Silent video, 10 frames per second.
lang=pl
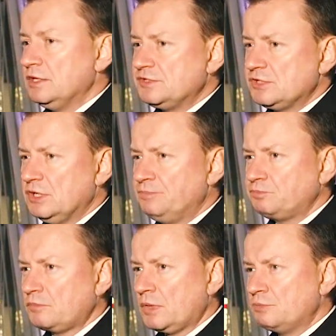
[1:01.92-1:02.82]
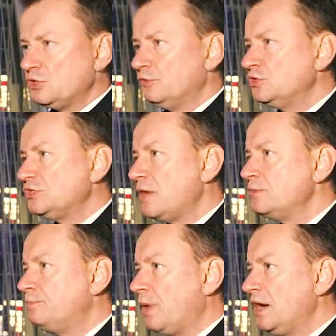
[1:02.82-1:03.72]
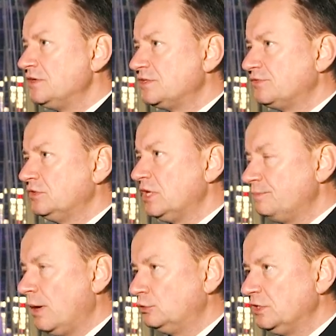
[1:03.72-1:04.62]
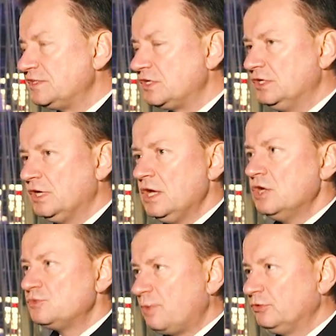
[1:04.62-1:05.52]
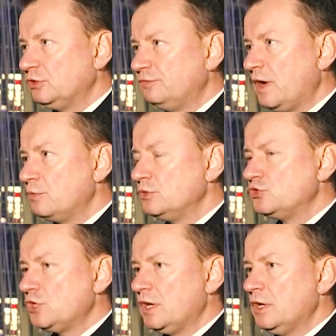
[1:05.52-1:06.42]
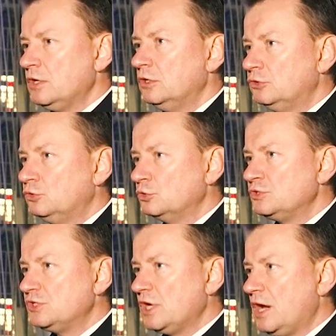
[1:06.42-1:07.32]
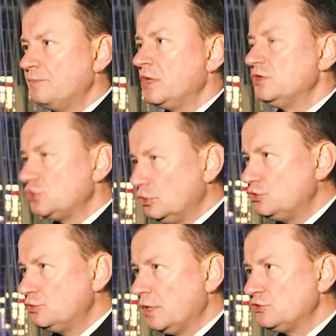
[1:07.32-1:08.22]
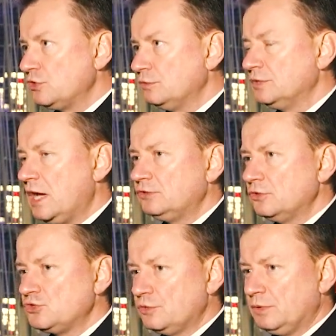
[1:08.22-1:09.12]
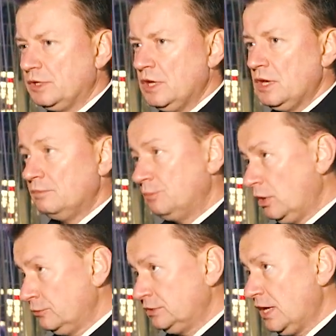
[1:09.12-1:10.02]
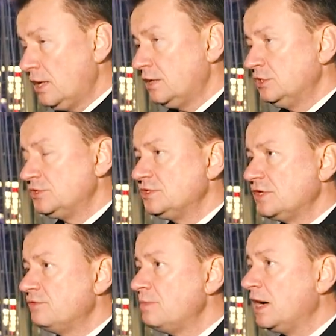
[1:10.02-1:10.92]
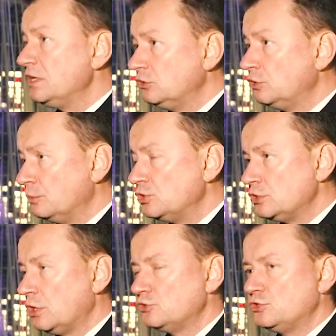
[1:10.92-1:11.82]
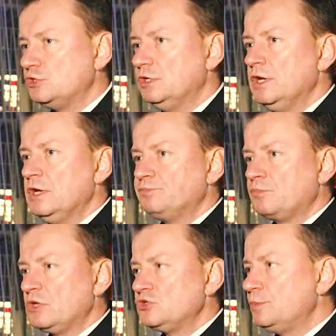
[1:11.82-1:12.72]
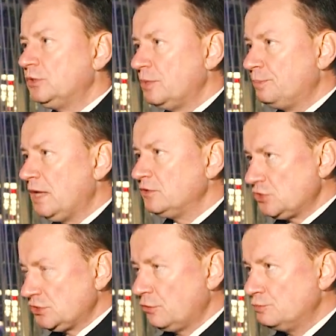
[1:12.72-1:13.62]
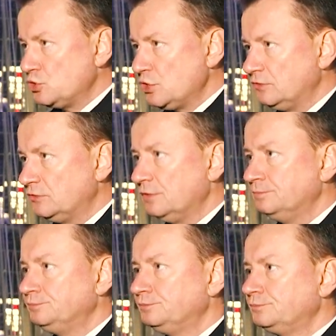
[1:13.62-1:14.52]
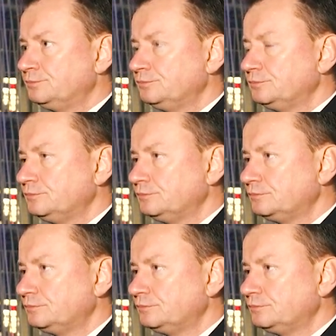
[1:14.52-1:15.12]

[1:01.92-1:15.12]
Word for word: z mm, przewodcami państw nadbałtyckich spowodowały, że y, Turcja zgodziła się na to, żeby, bo ta decyzja wymaga jednomyślności, mm, żeby te plany zostały przyjęte. Panie ministrze, wiemy,